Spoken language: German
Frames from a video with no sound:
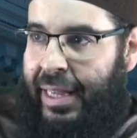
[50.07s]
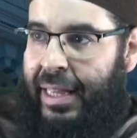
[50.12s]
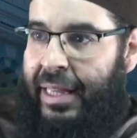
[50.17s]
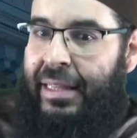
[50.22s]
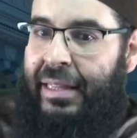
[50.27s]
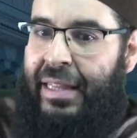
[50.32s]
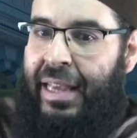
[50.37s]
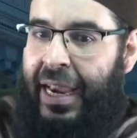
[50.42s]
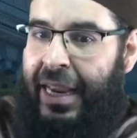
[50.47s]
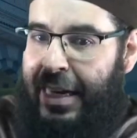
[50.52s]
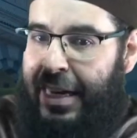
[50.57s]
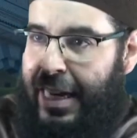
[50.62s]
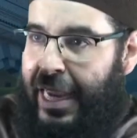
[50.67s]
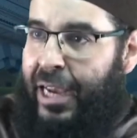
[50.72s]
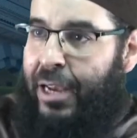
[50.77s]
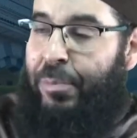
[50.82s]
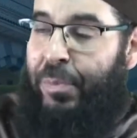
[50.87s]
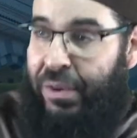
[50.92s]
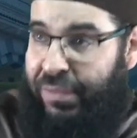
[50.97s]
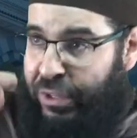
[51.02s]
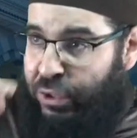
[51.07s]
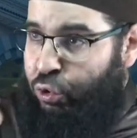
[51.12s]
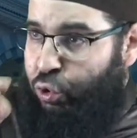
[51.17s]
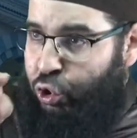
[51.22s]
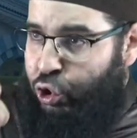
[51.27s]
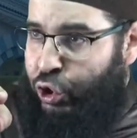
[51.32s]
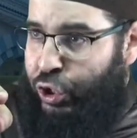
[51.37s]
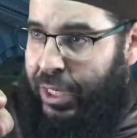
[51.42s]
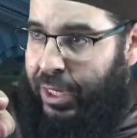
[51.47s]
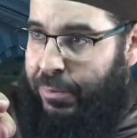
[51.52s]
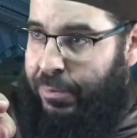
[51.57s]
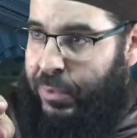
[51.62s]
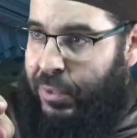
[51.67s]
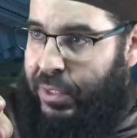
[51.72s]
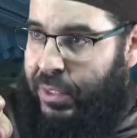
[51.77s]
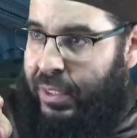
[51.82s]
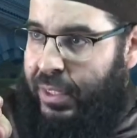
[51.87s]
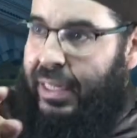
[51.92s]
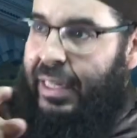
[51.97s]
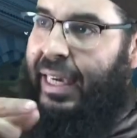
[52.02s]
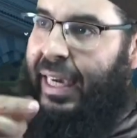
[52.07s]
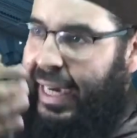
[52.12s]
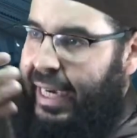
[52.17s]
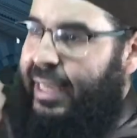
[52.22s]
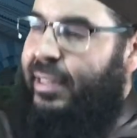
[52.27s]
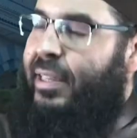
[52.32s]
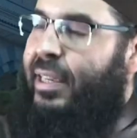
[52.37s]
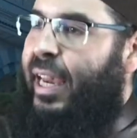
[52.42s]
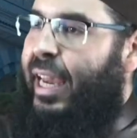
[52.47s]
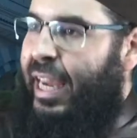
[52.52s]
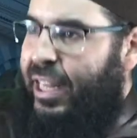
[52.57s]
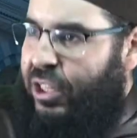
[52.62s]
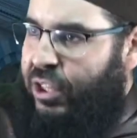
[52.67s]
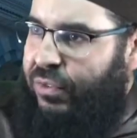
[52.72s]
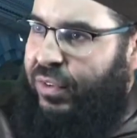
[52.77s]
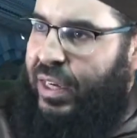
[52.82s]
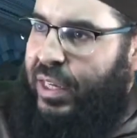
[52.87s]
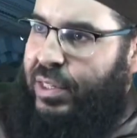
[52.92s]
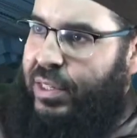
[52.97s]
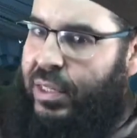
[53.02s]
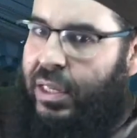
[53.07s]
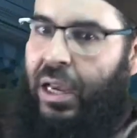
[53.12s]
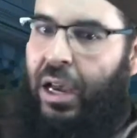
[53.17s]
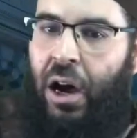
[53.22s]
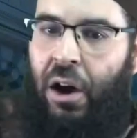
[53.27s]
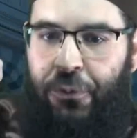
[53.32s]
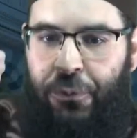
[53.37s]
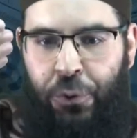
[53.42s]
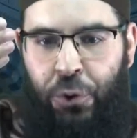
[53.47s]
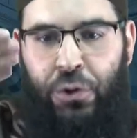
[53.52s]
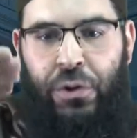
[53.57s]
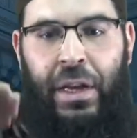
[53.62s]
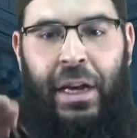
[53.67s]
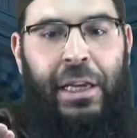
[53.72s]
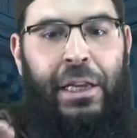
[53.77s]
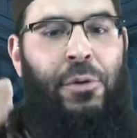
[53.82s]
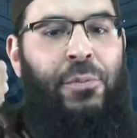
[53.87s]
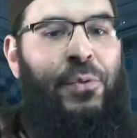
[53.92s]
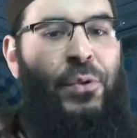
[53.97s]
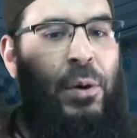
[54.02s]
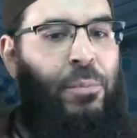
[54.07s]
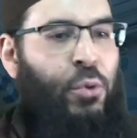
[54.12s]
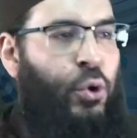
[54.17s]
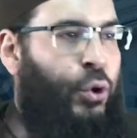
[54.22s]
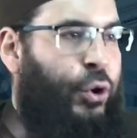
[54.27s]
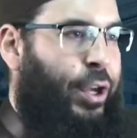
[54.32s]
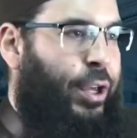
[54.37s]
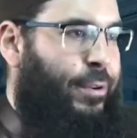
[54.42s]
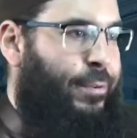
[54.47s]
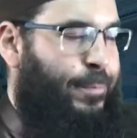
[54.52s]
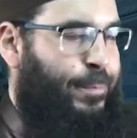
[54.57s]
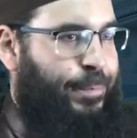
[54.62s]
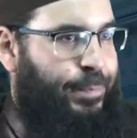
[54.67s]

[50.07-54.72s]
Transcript: dein Nachbar, wenn du stirbst, kriegt er etwas von deinem Vermögen.